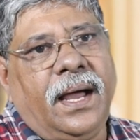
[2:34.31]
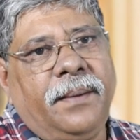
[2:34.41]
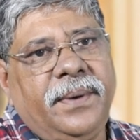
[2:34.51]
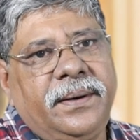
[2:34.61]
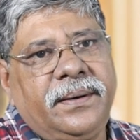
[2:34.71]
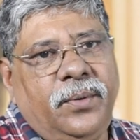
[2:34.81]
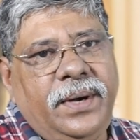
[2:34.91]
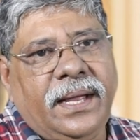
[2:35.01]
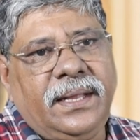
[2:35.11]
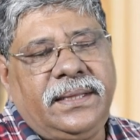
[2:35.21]
আমার কোন
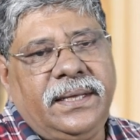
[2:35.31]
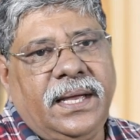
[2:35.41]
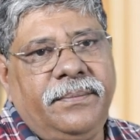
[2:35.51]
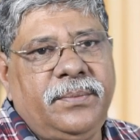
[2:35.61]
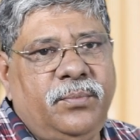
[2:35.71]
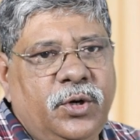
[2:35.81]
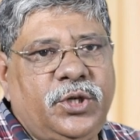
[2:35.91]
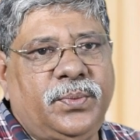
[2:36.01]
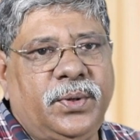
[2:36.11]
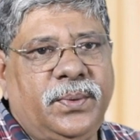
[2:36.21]
অ্যাঙ্গেল থেকে আমি
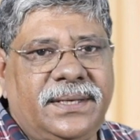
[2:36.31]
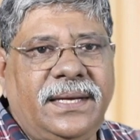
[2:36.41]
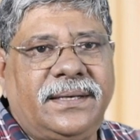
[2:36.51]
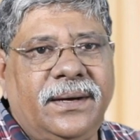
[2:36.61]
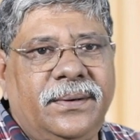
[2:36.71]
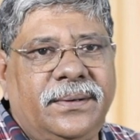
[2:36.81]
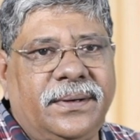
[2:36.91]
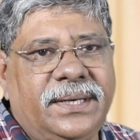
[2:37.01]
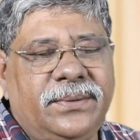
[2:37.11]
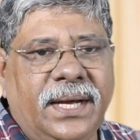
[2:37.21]
বসবো সেইটাও
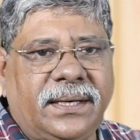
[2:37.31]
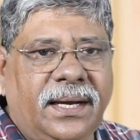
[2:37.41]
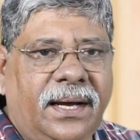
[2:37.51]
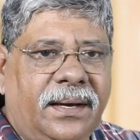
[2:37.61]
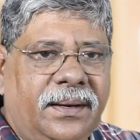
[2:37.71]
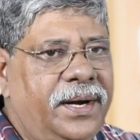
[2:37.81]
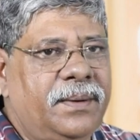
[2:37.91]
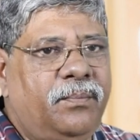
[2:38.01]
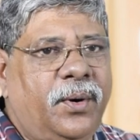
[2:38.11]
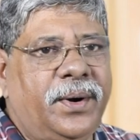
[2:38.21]
কিন্তু একটা অনেক
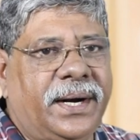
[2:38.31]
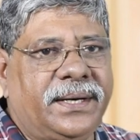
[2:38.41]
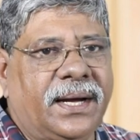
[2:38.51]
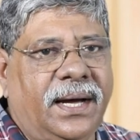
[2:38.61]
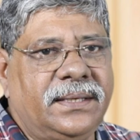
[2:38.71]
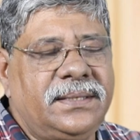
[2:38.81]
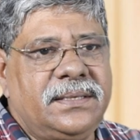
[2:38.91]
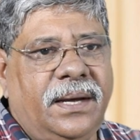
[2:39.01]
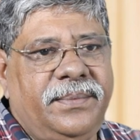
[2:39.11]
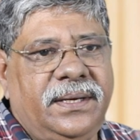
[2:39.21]
বড় একটা কাজ
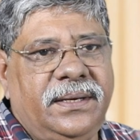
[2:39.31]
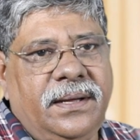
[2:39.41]
যে আমি